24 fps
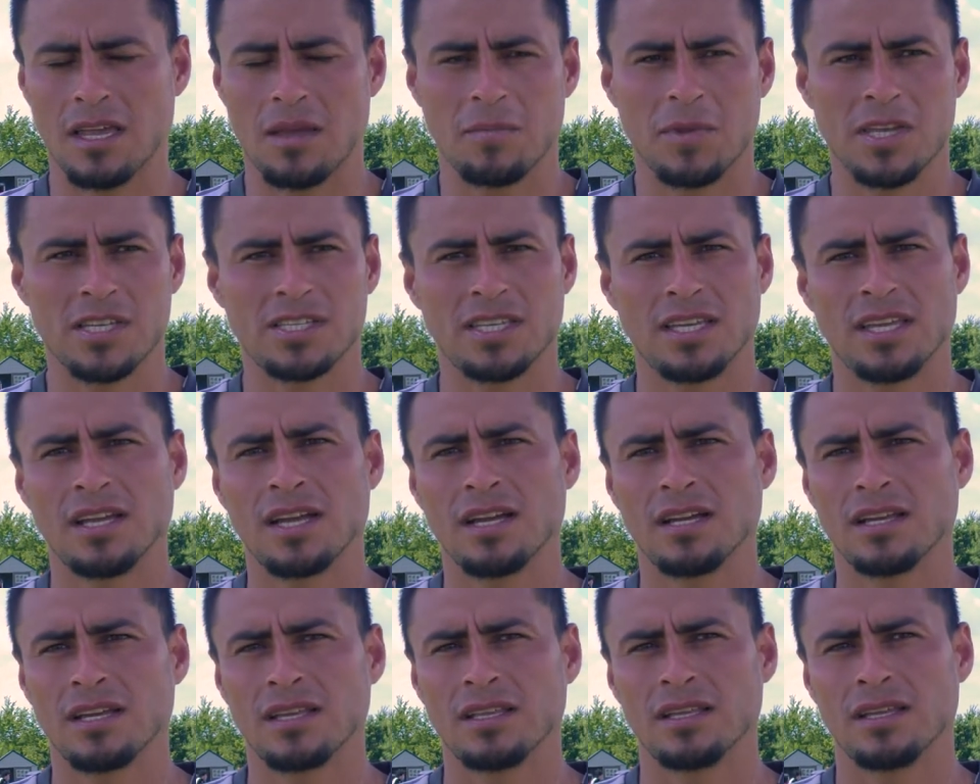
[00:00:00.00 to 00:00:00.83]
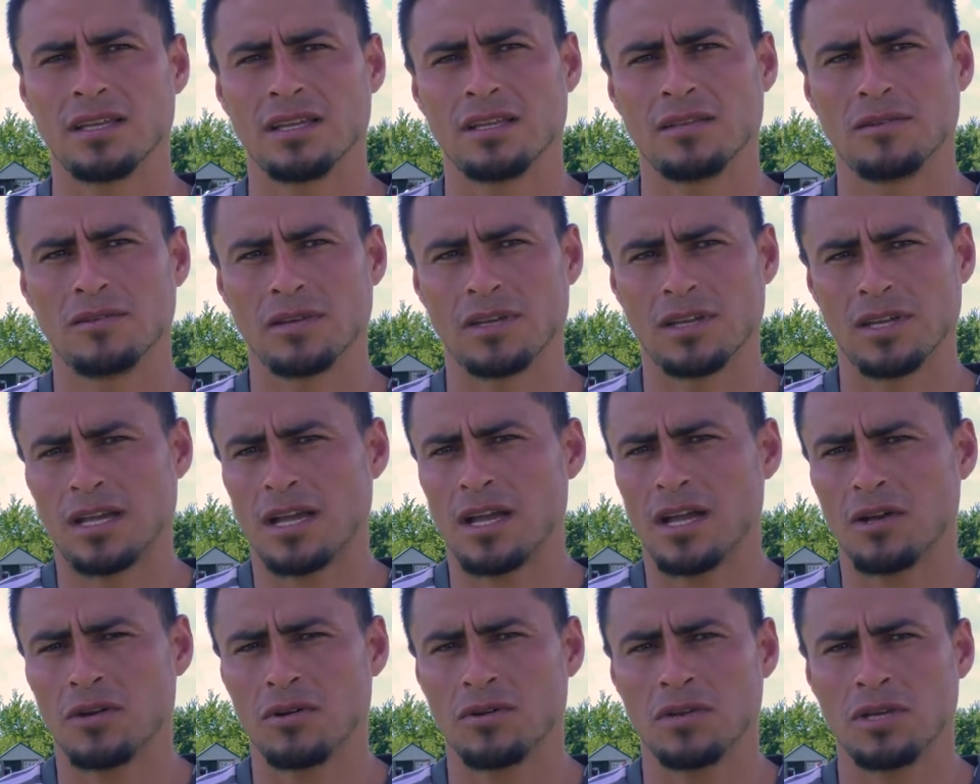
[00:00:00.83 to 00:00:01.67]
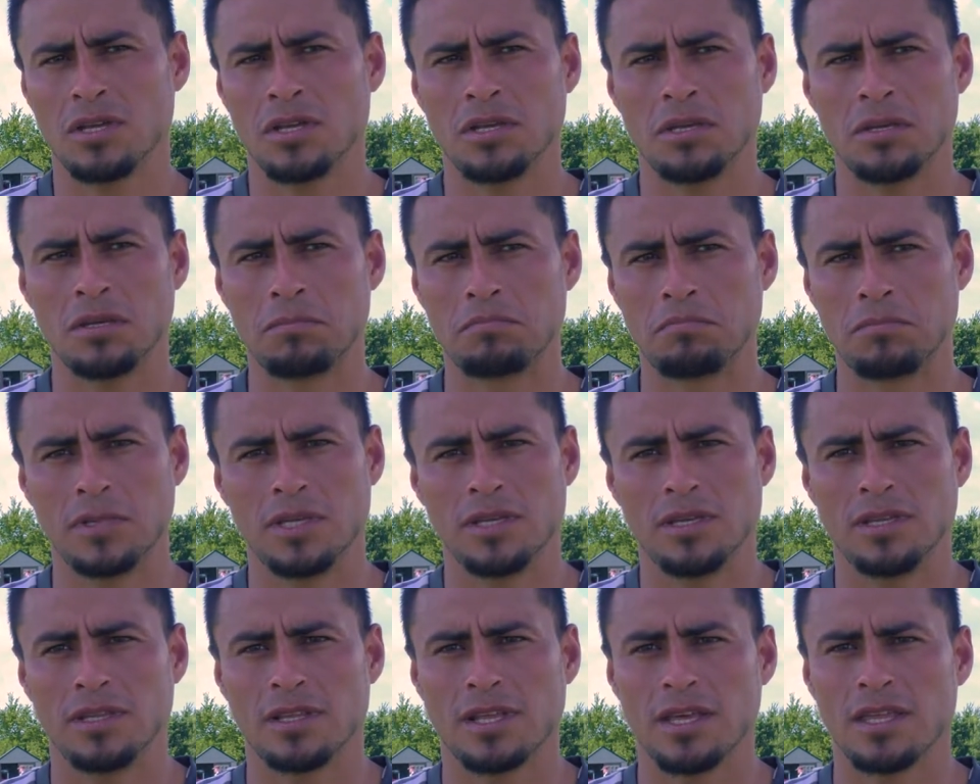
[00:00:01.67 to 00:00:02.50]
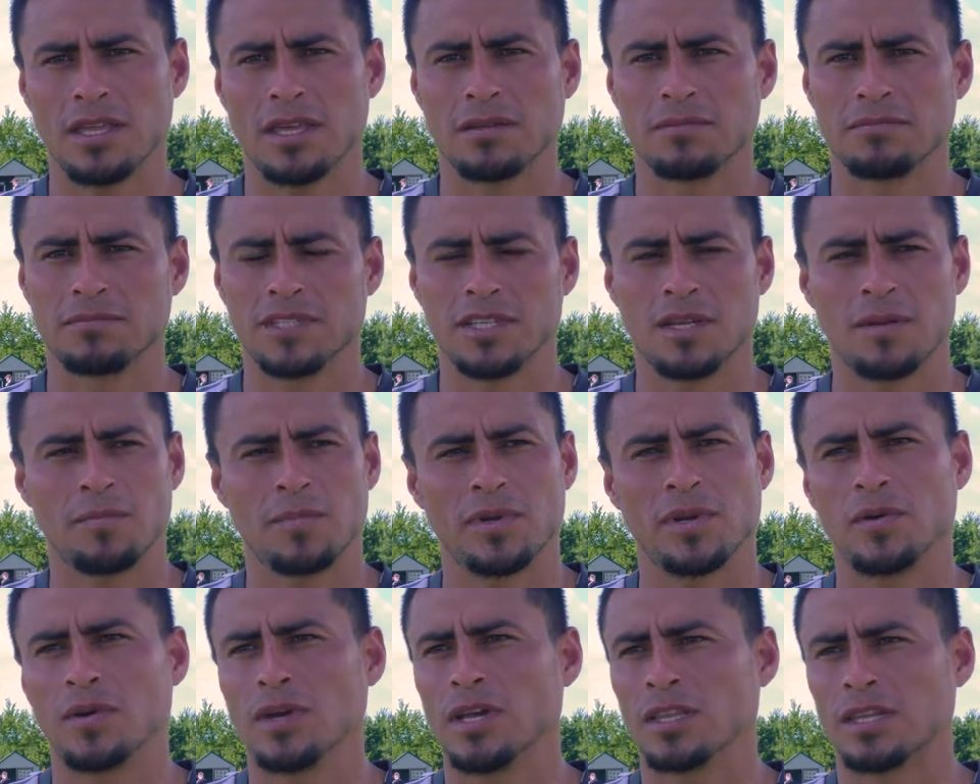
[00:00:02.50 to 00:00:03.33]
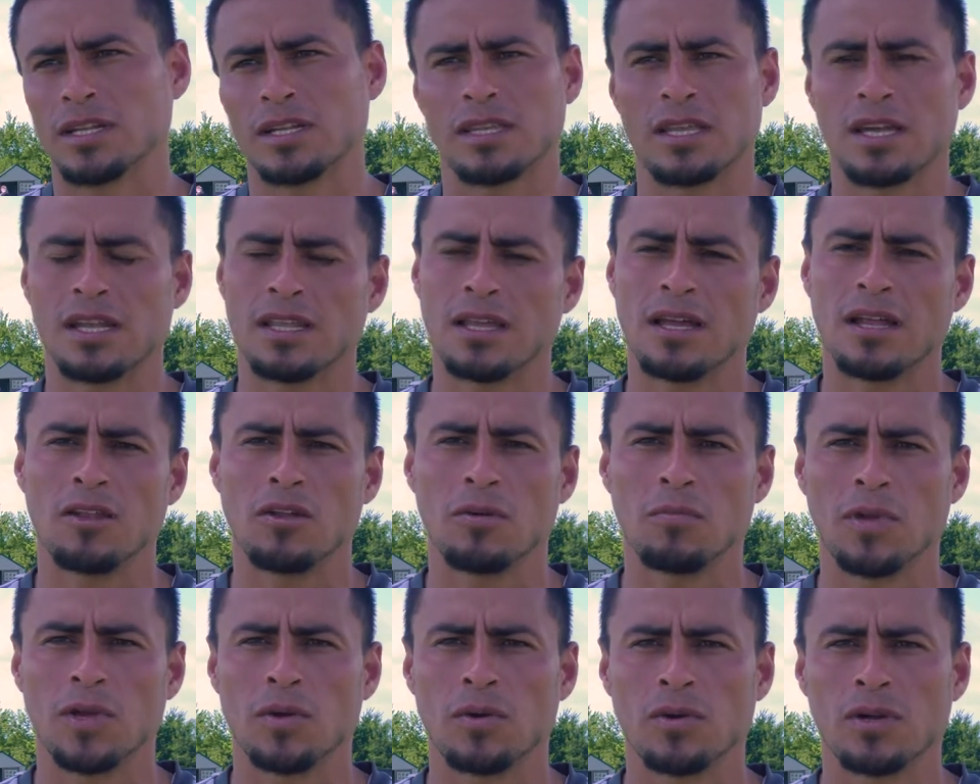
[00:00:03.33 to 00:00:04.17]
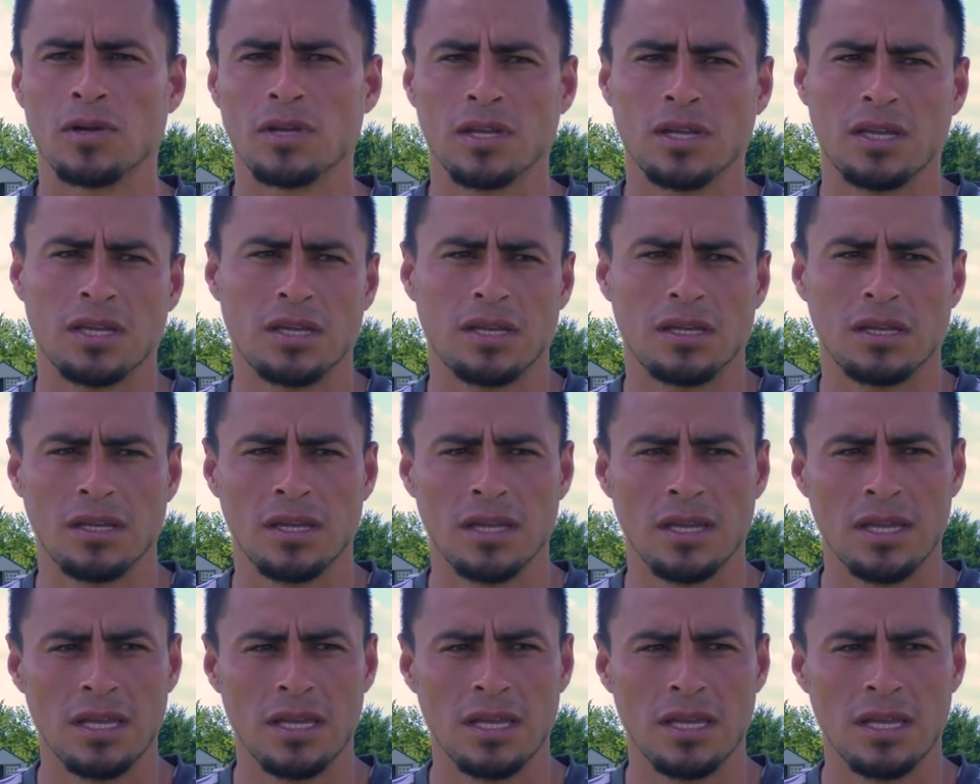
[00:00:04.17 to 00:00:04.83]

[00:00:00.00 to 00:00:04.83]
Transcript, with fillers: me sigan en, lo que hago y, nada, siempre voy a tratar de dar lo mejor, que,